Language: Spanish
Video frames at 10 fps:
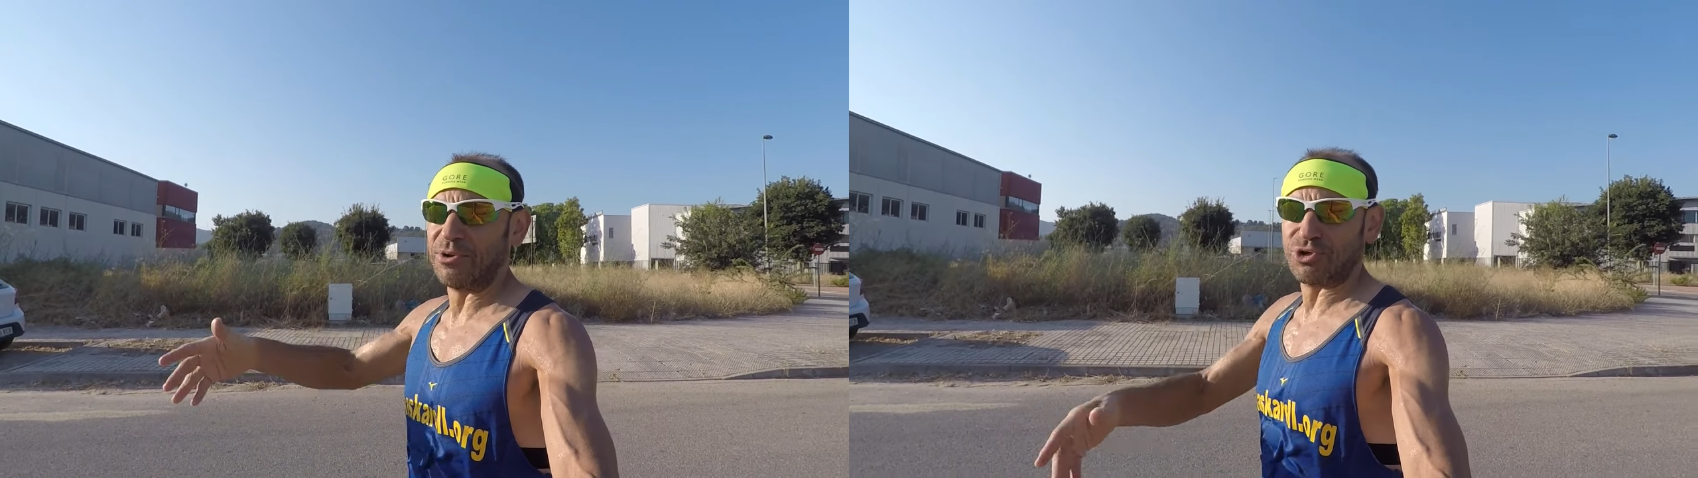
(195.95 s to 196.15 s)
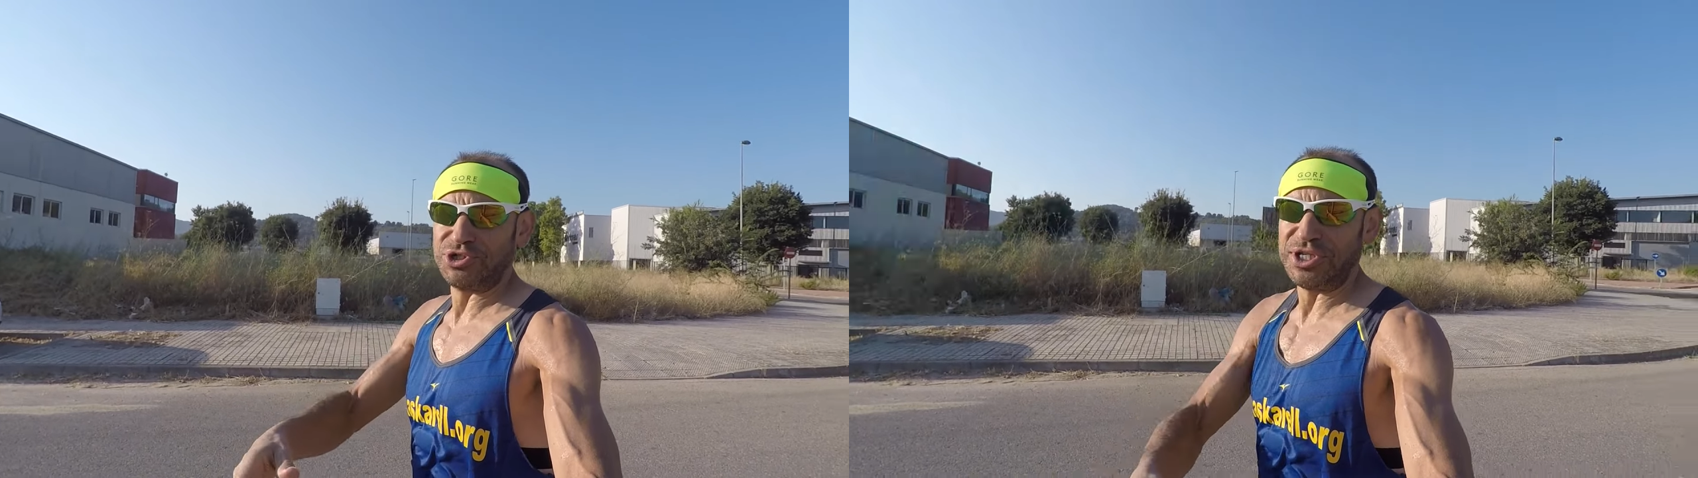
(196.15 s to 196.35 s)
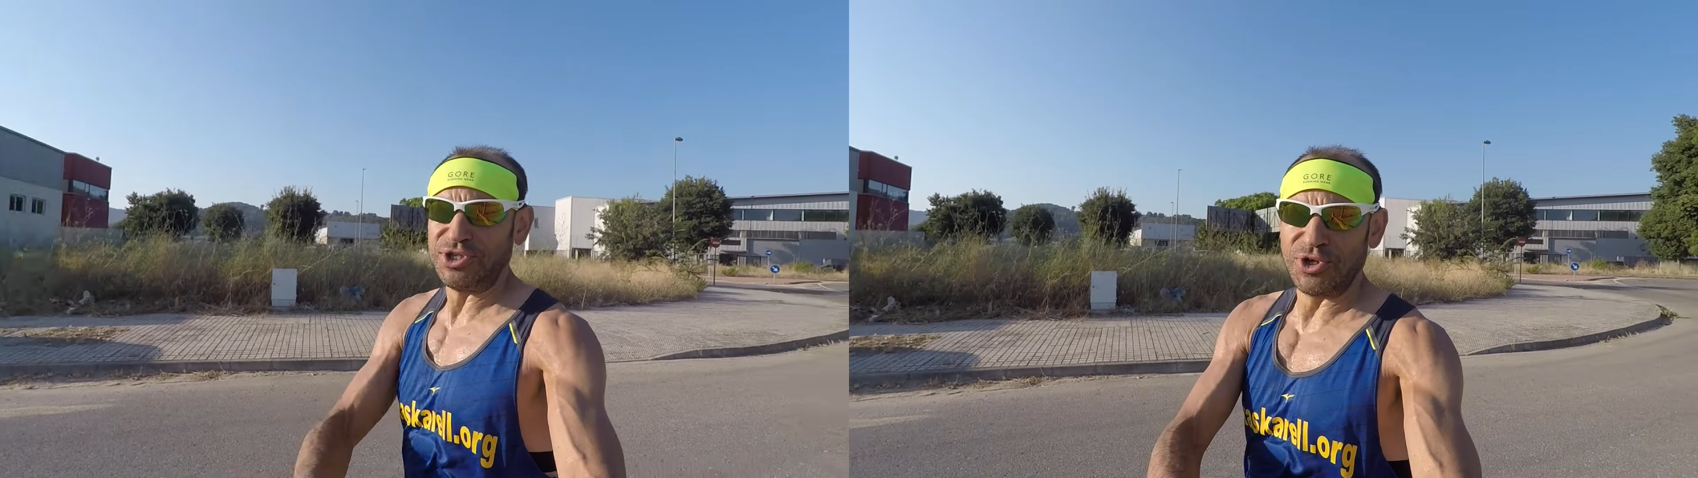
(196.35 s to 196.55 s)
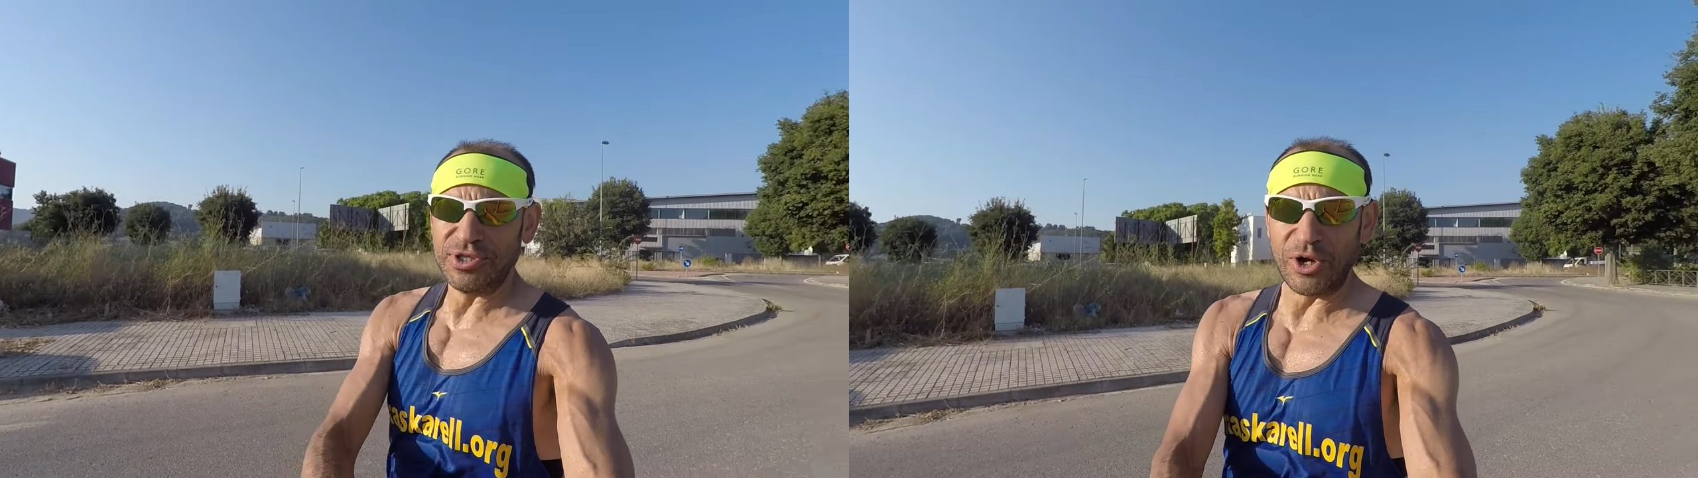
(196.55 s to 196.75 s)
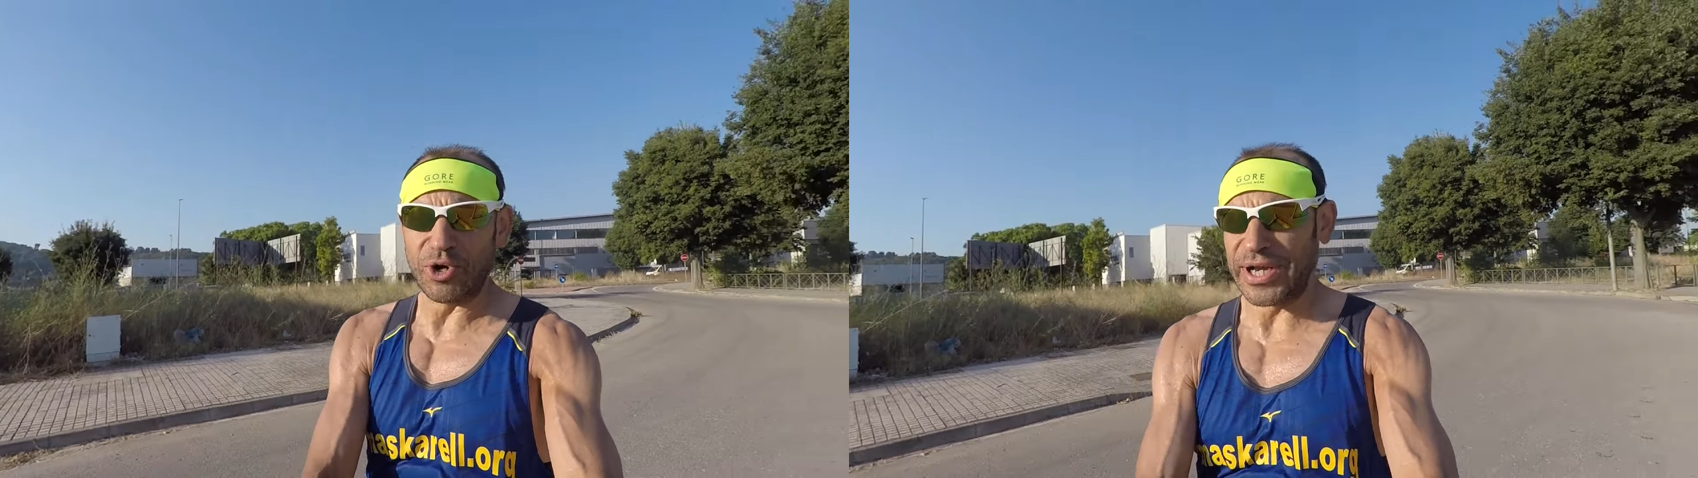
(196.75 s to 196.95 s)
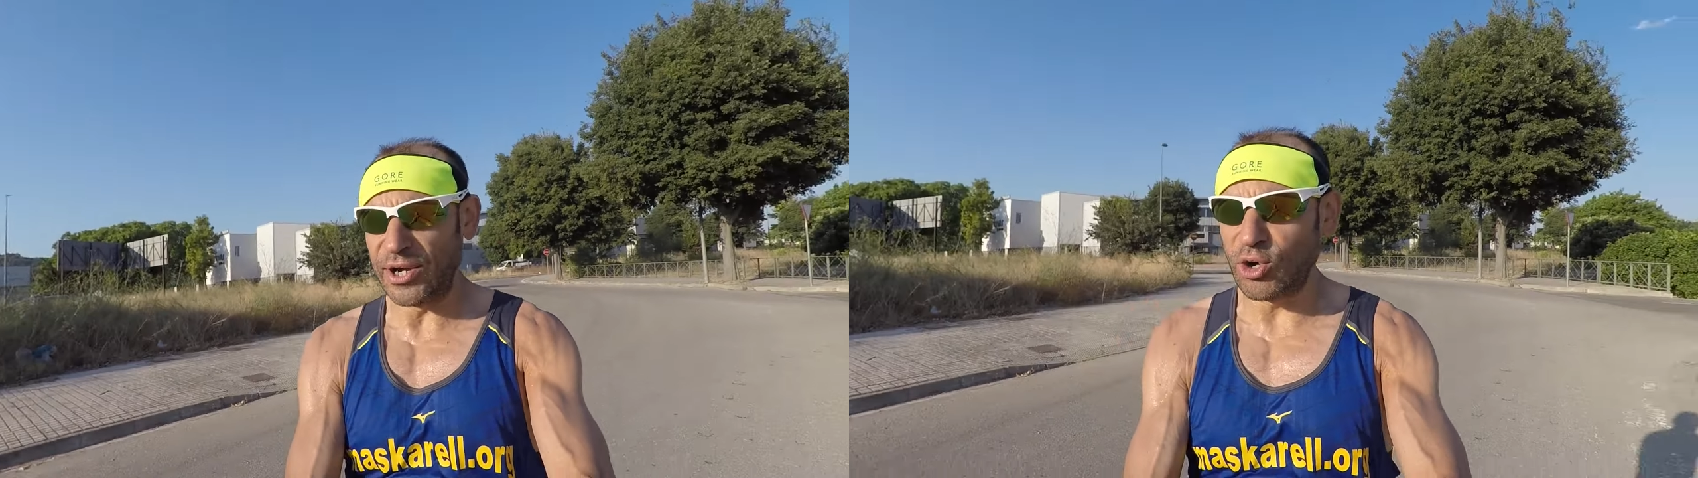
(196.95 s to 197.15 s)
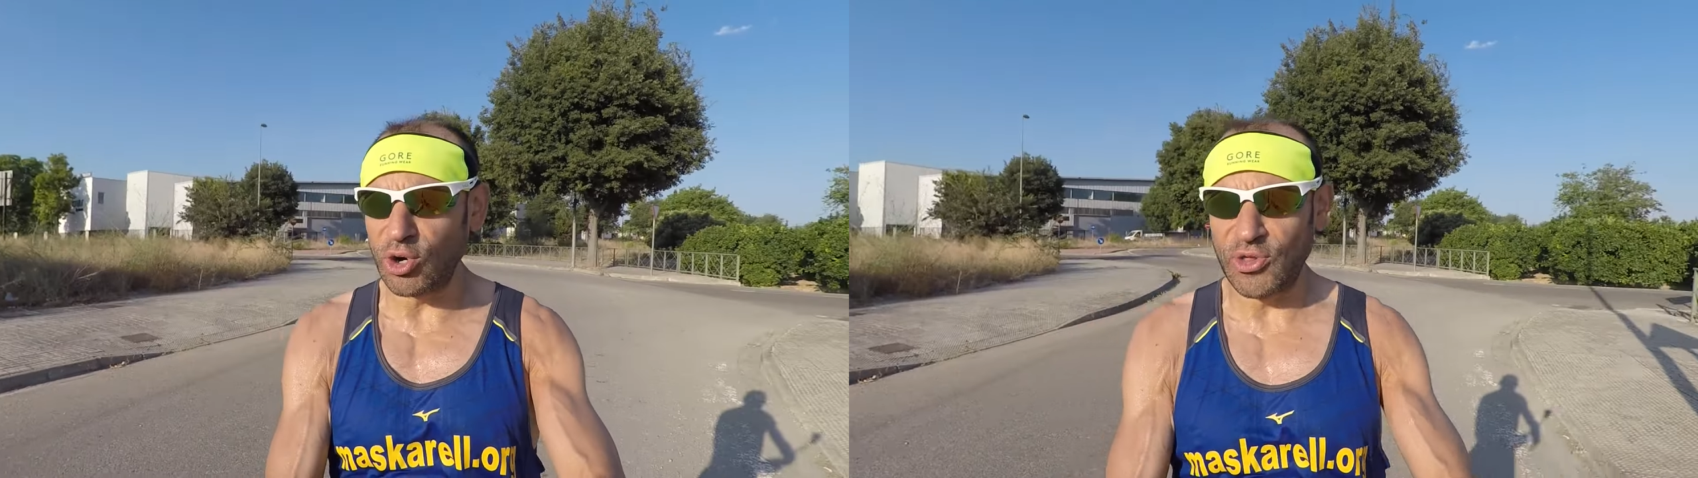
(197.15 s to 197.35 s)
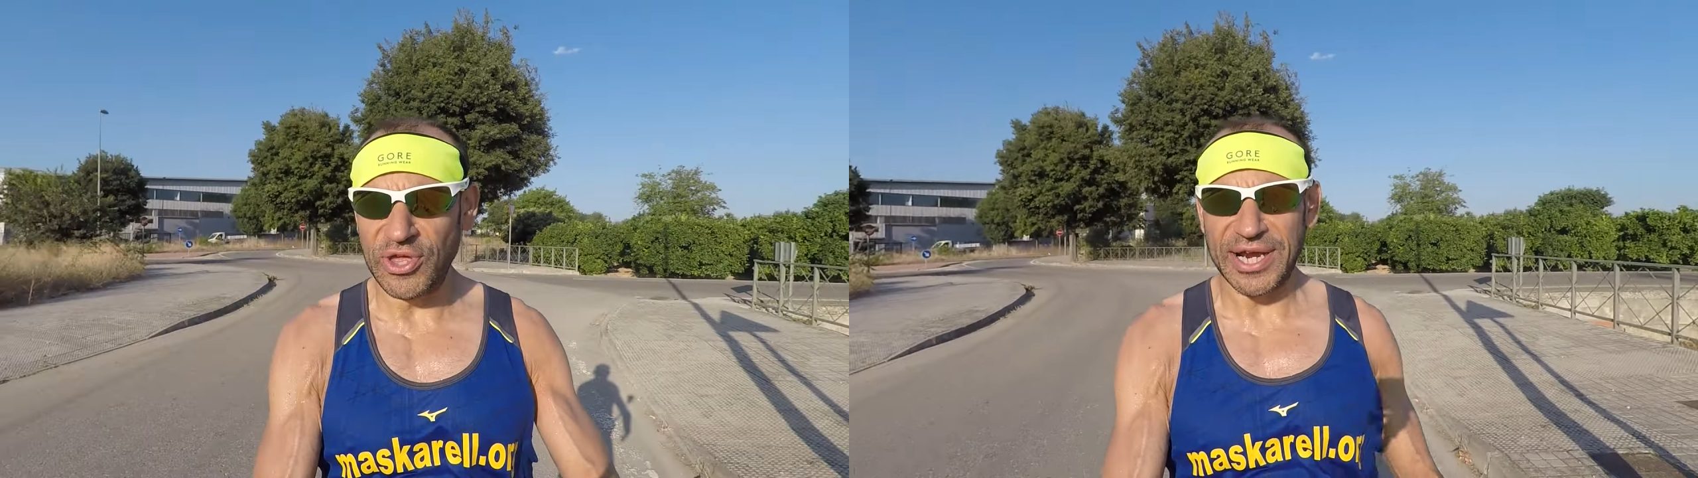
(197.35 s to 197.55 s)
a otro sitio donde, que no
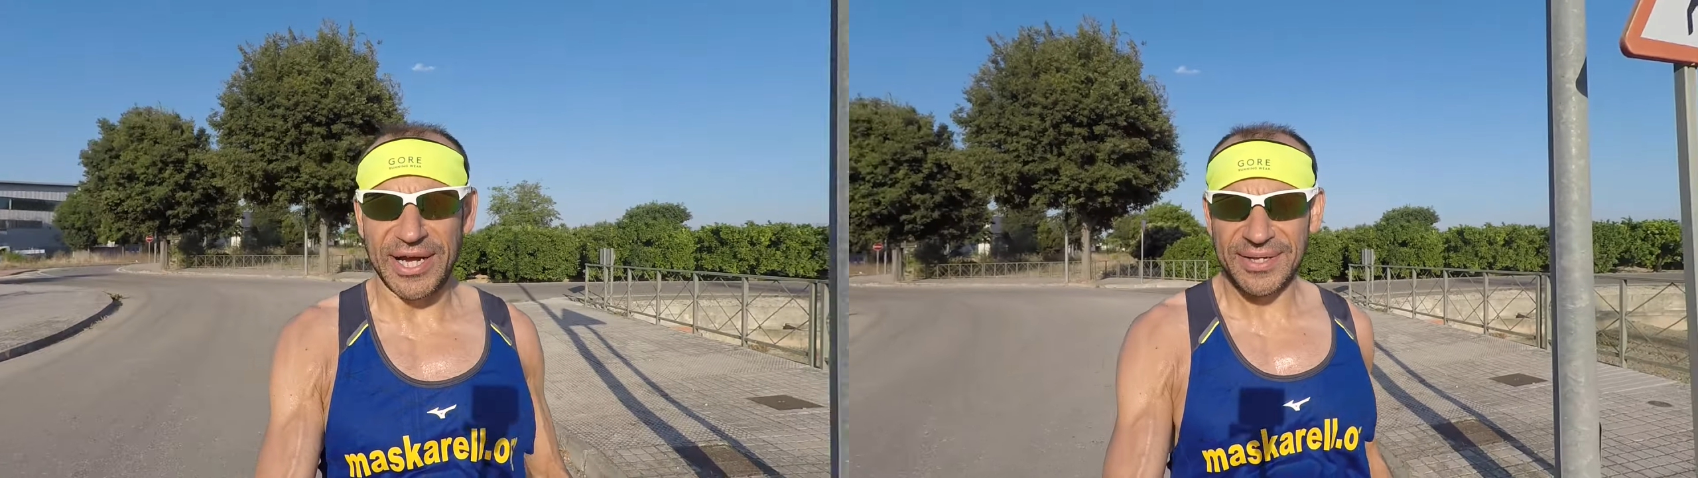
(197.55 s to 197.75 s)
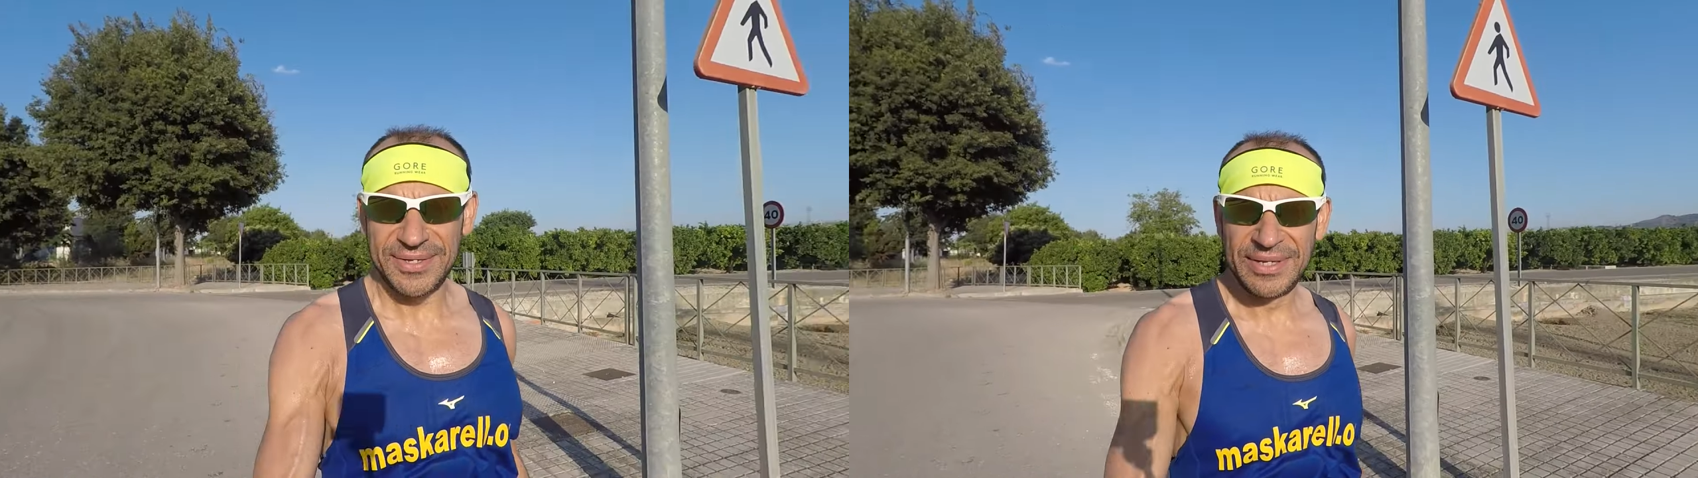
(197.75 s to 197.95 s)
conociera,